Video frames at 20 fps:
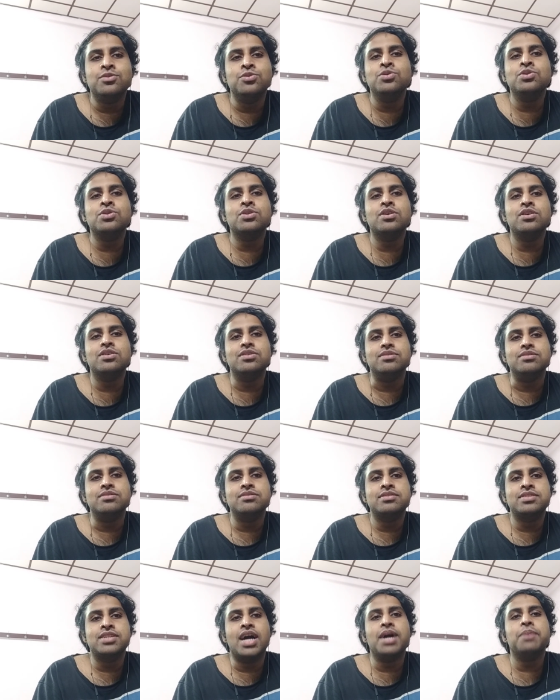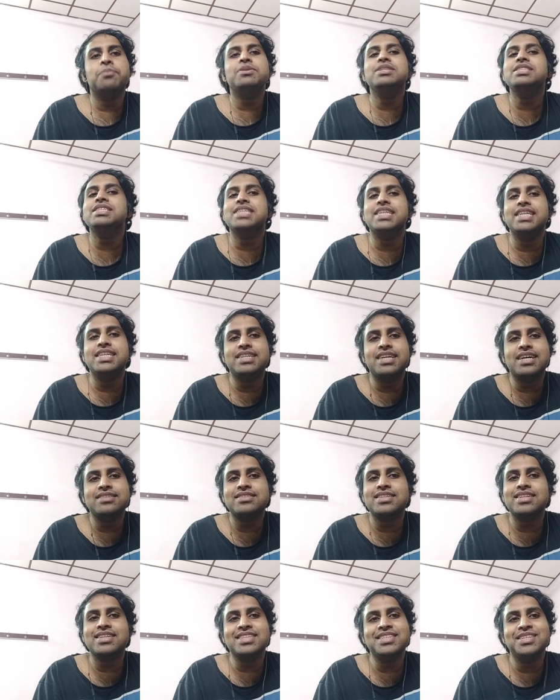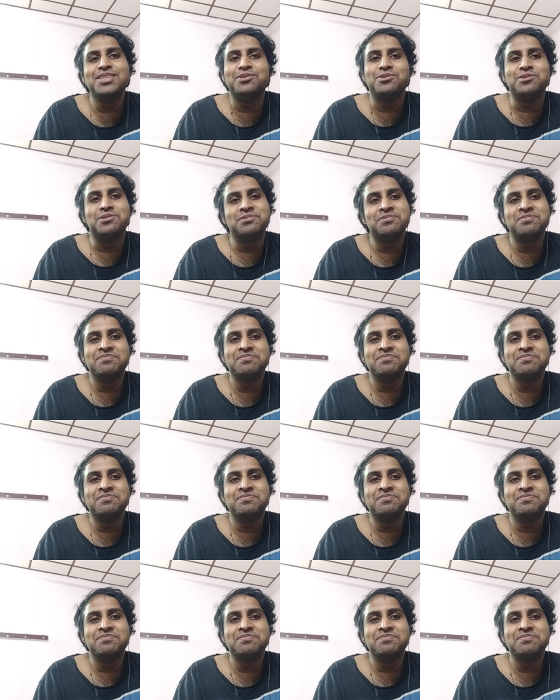ఊరుకోడు షాప్ నుంచి గెంటేస్తాడు నిన్ను